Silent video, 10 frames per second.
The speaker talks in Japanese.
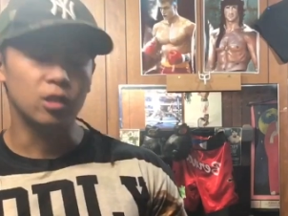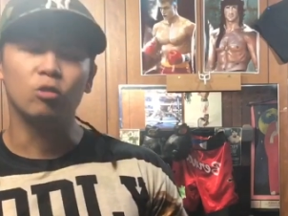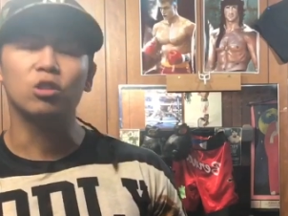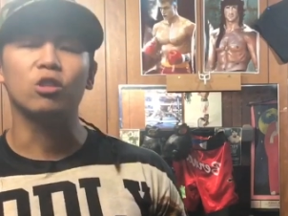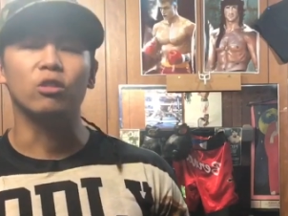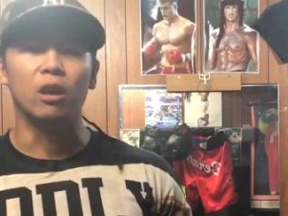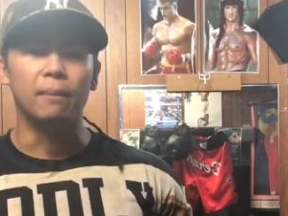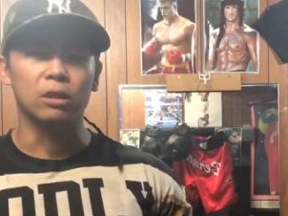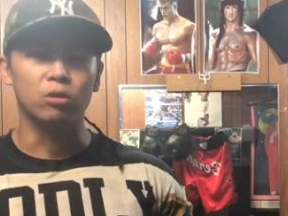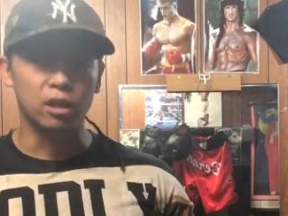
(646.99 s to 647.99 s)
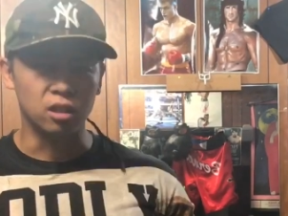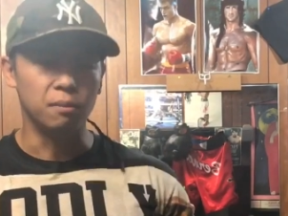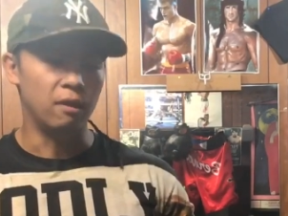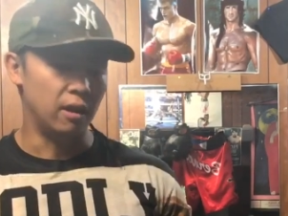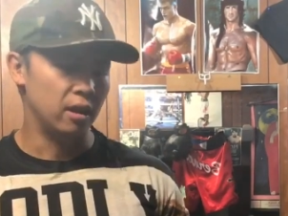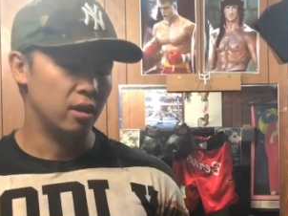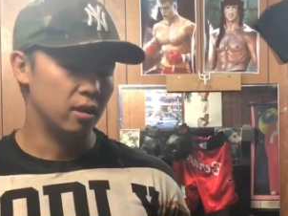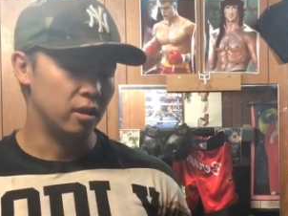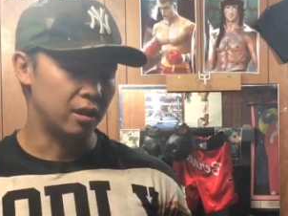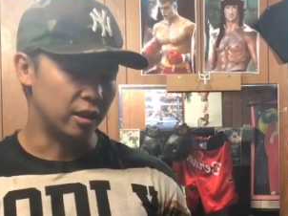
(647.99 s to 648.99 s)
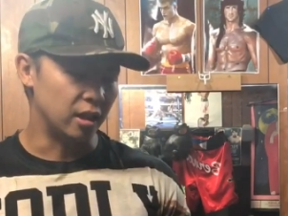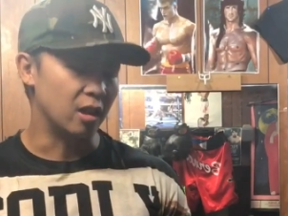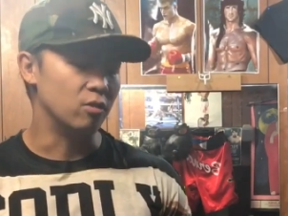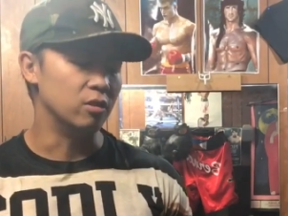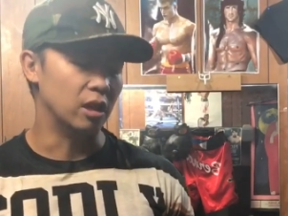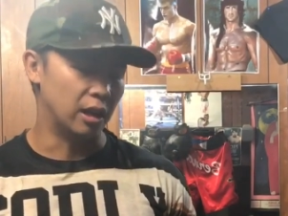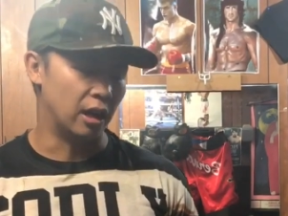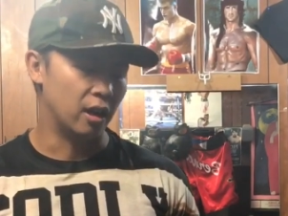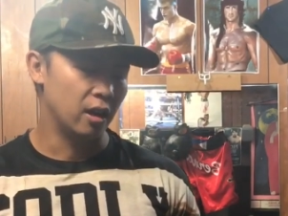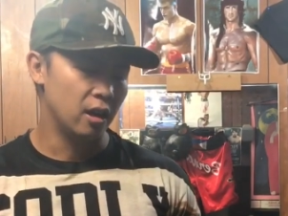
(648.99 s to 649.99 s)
然4 0キロでまあとりあえず今やっていけるんでね